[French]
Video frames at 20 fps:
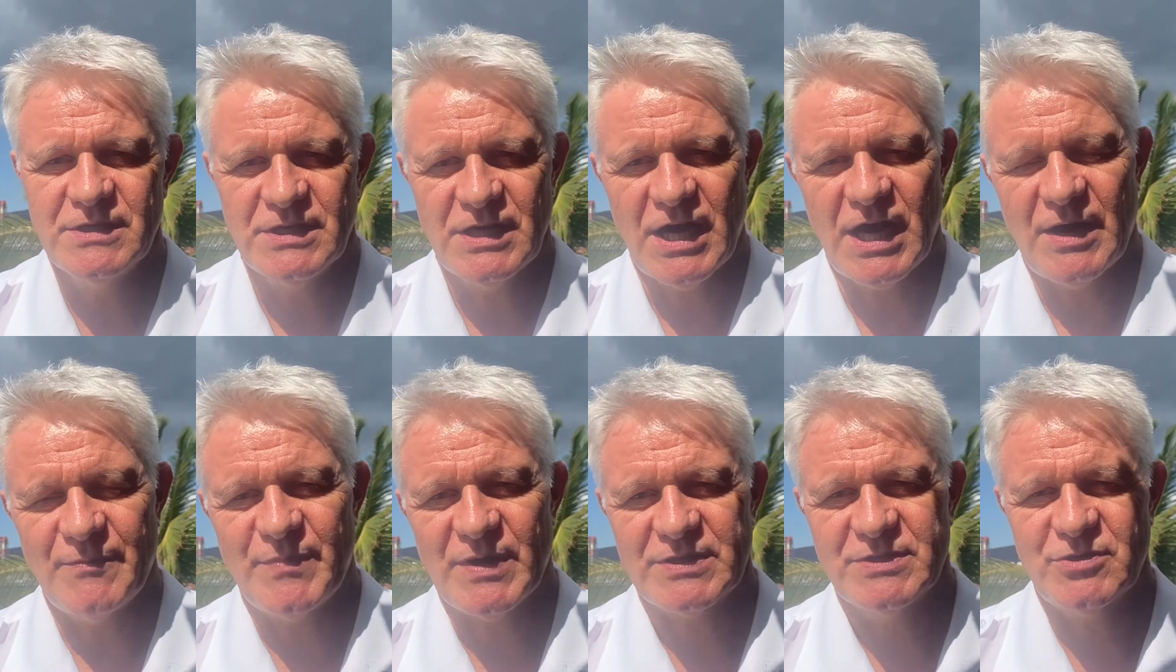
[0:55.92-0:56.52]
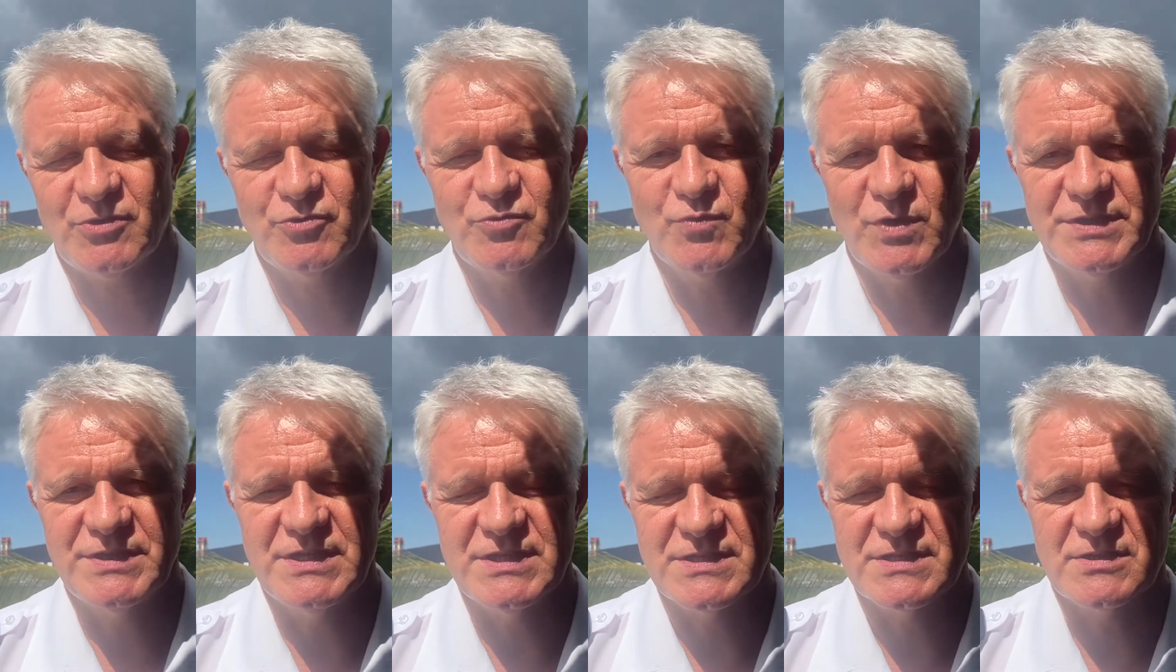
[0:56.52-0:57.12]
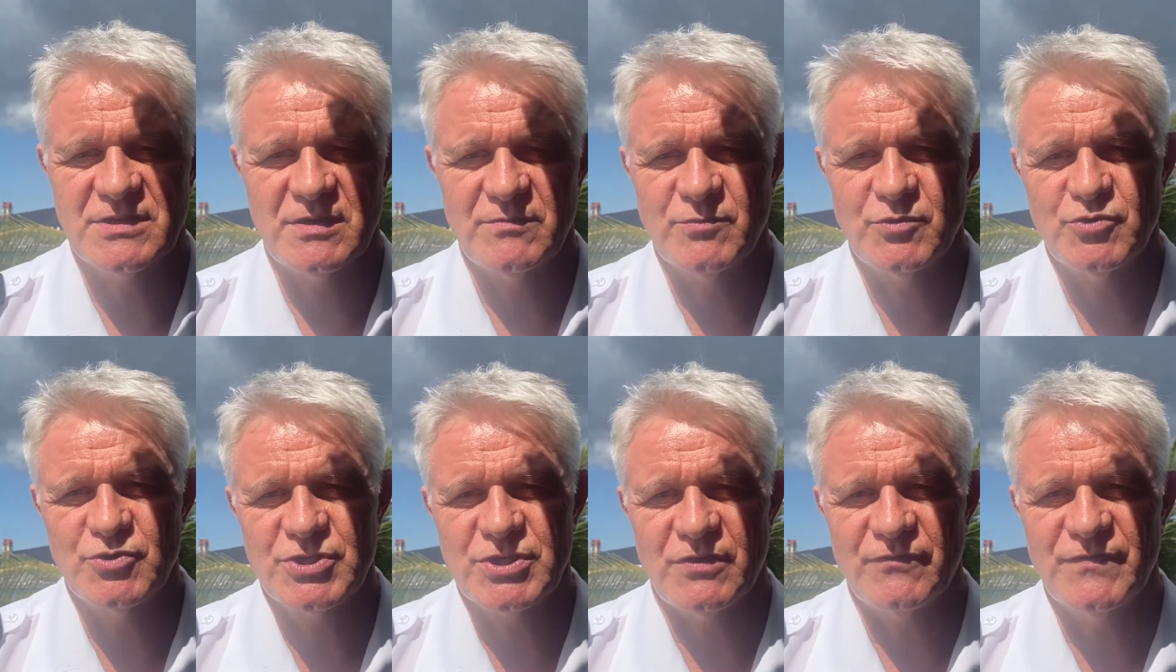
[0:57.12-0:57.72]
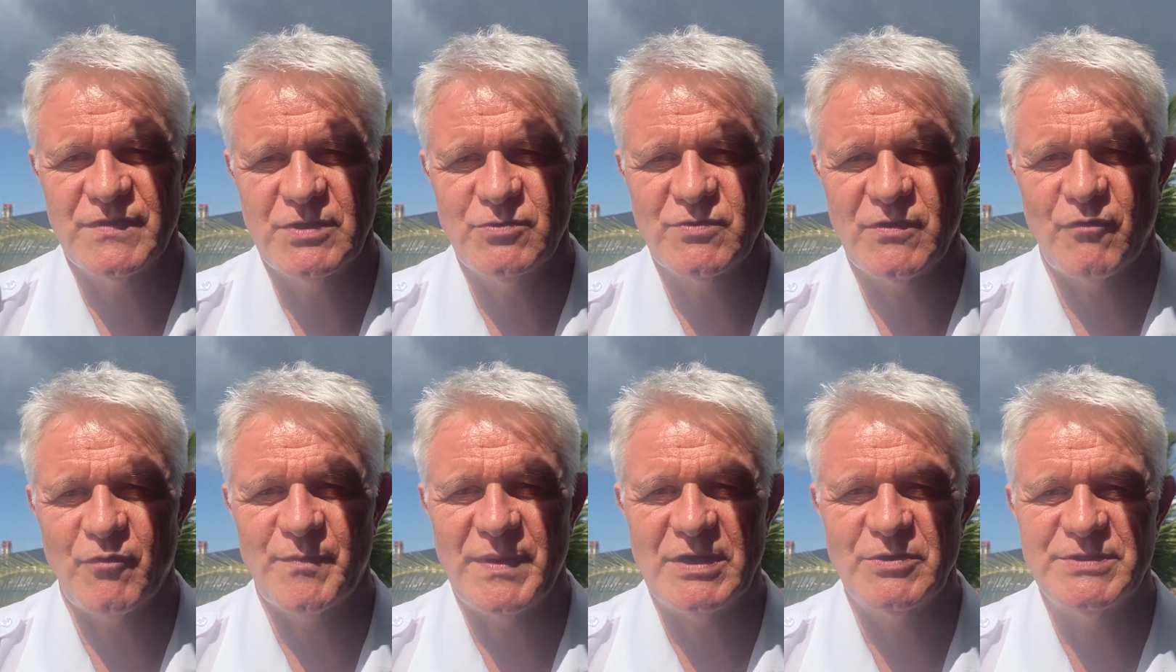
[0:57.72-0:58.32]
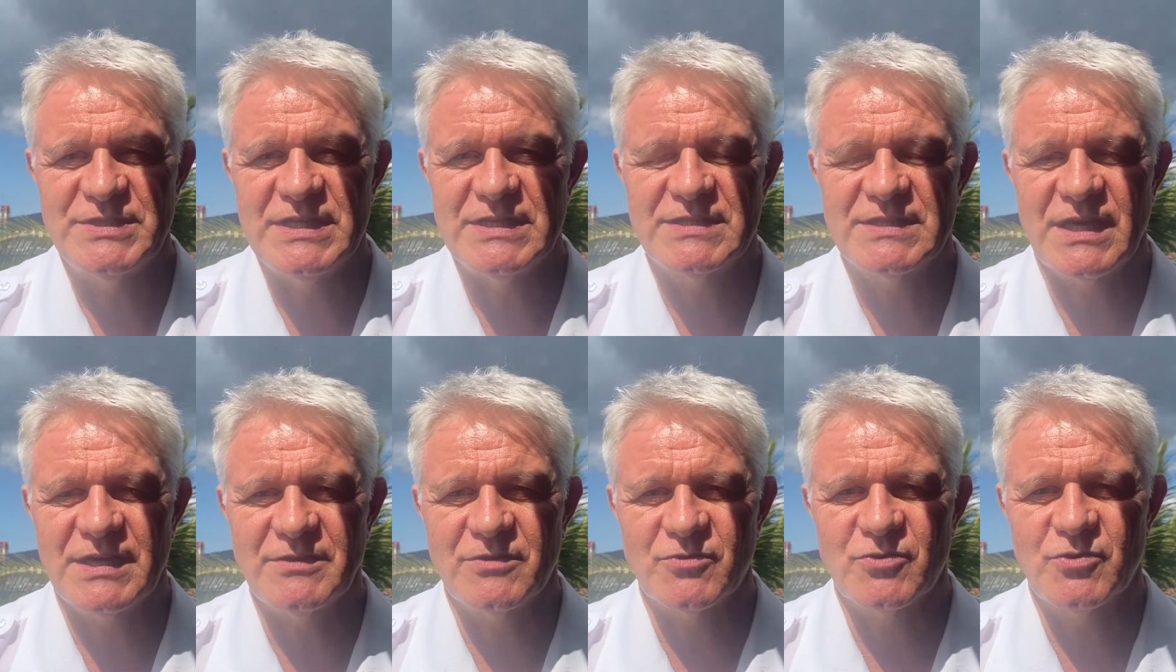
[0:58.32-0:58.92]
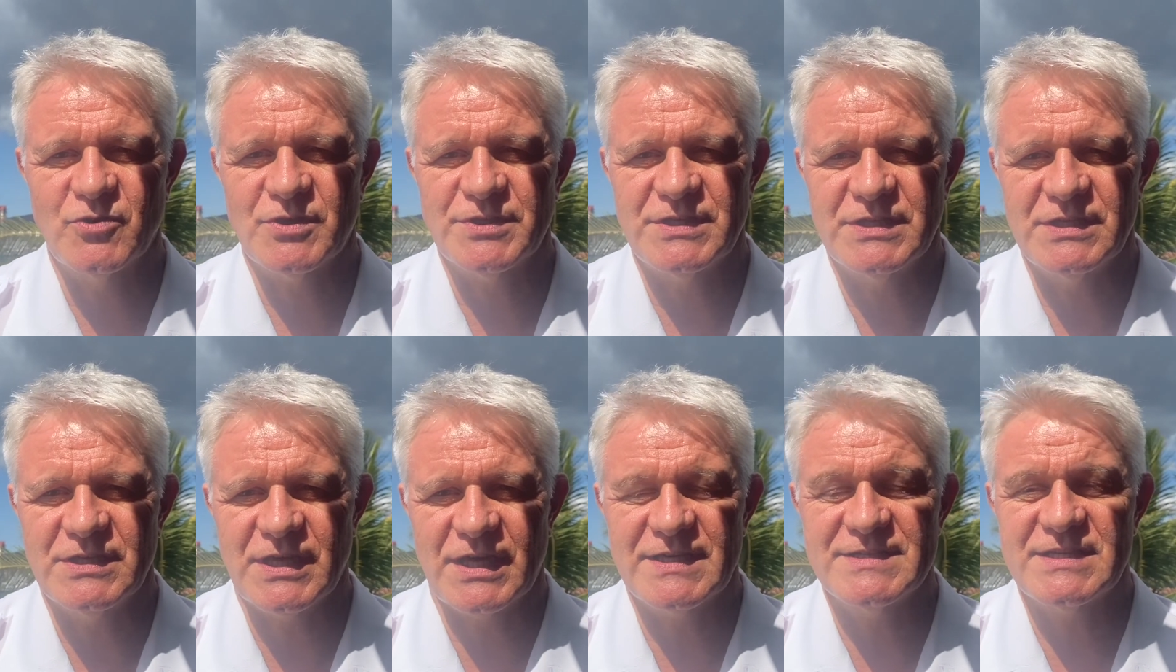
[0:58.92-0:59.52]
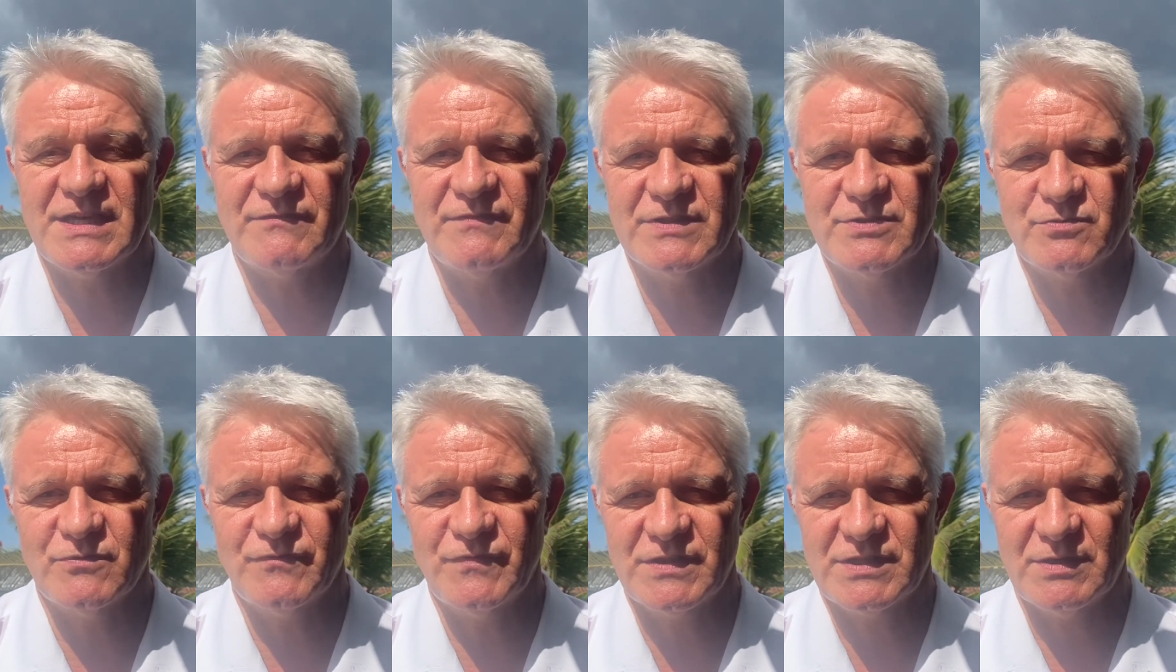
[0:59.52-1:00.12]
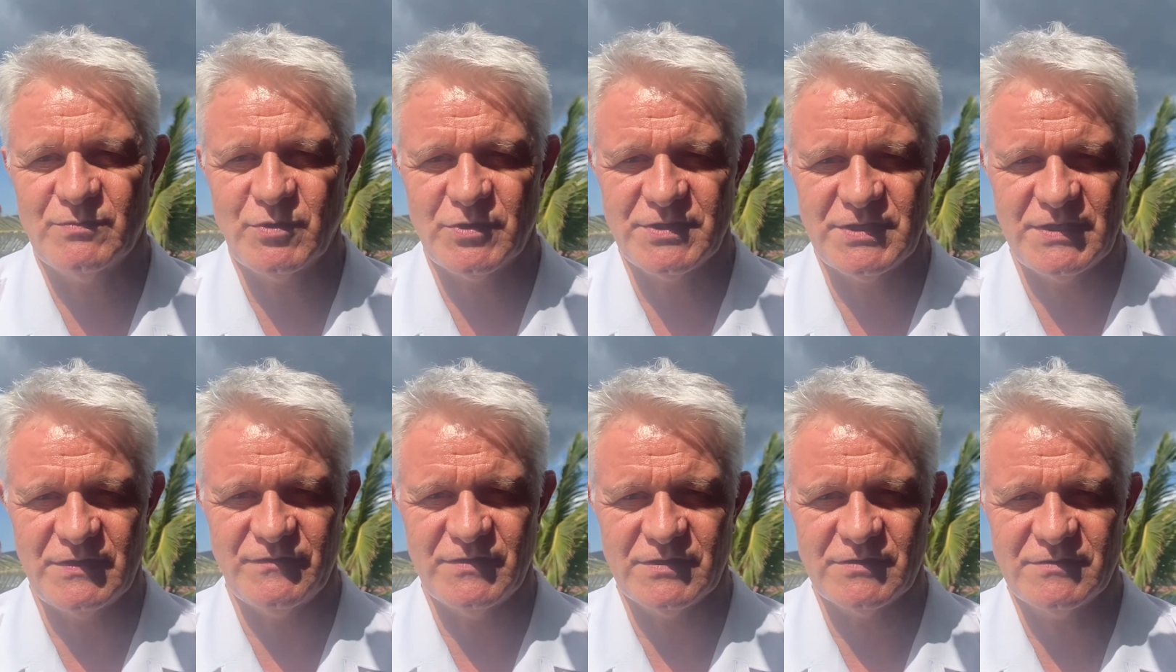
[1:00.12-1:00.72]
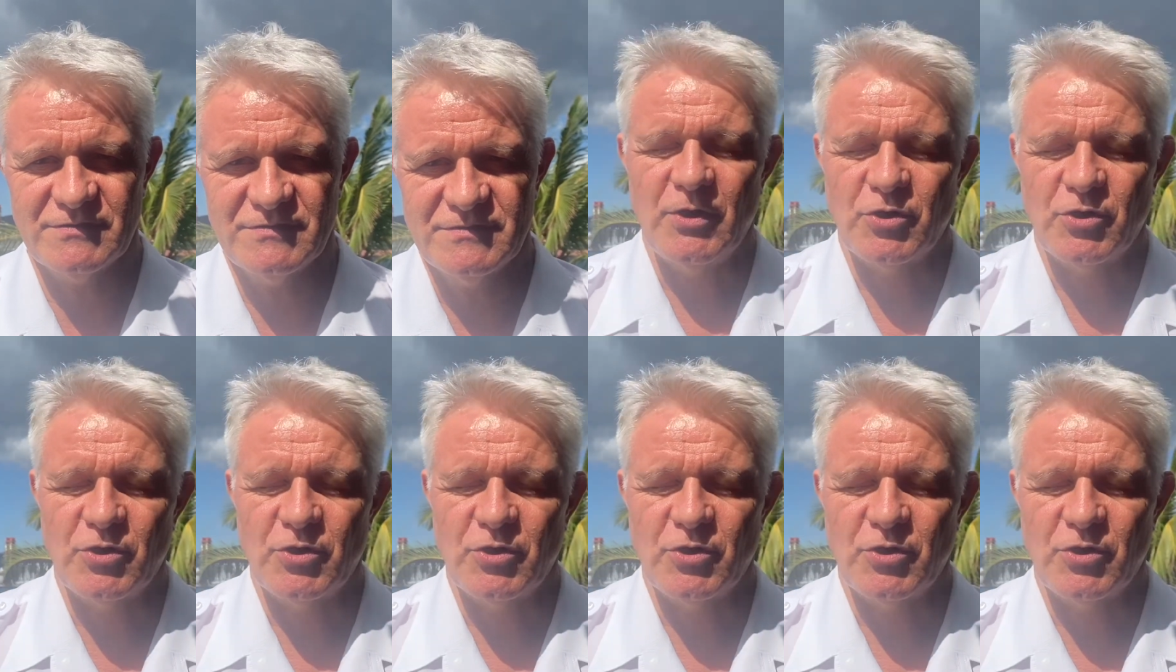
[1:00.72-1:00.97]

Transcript: à partir du mois de décembre, janvier, nous n'aurons pas le détail encore des réservations faites à bord des navires.